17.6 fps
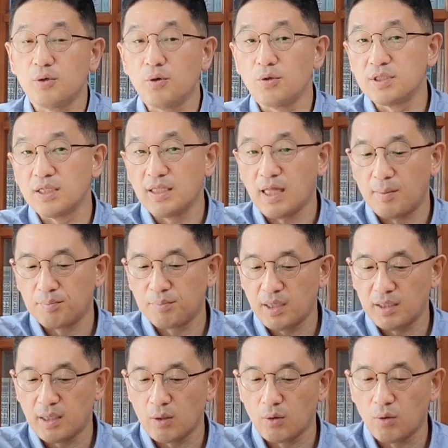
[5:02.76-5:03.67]
그곳에
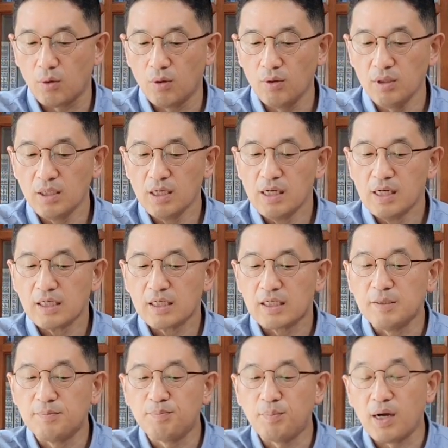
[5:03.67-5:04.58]
남게 되고
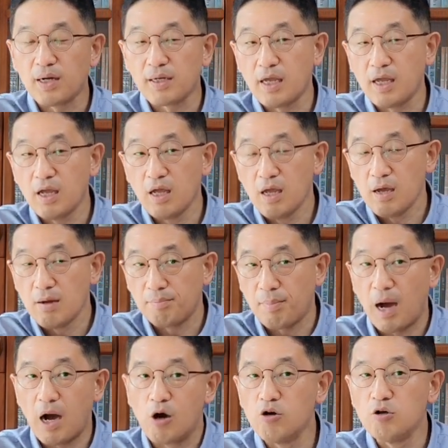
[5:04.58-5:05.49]
급하게
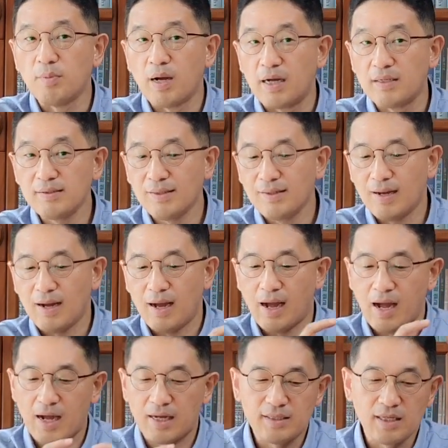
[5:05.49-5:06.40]
바울만
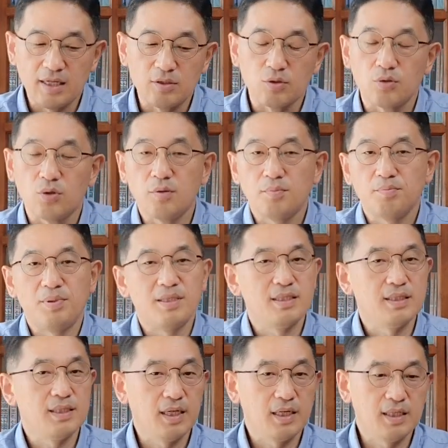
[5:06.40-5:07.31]
아덴으로
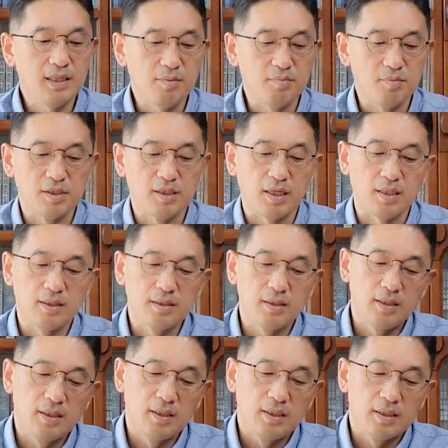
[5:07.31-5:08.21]
피신하게 됩니다.
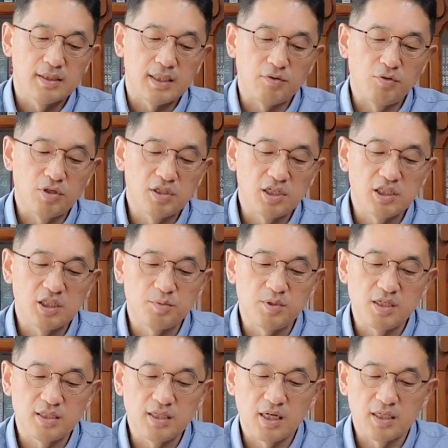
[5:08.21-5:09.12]
사도행전
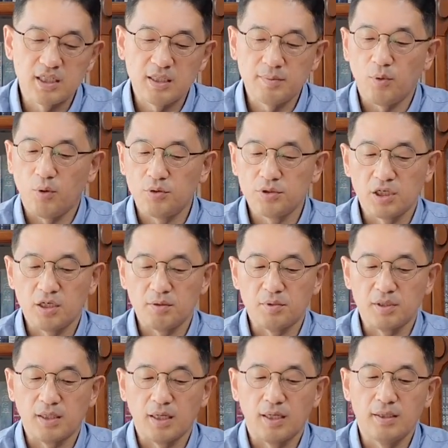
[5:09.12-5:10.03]
17장
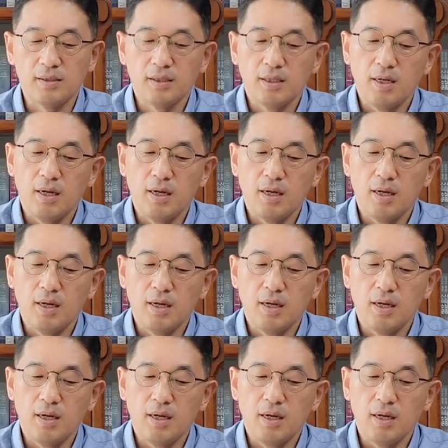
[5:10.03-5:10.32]
15절입니다.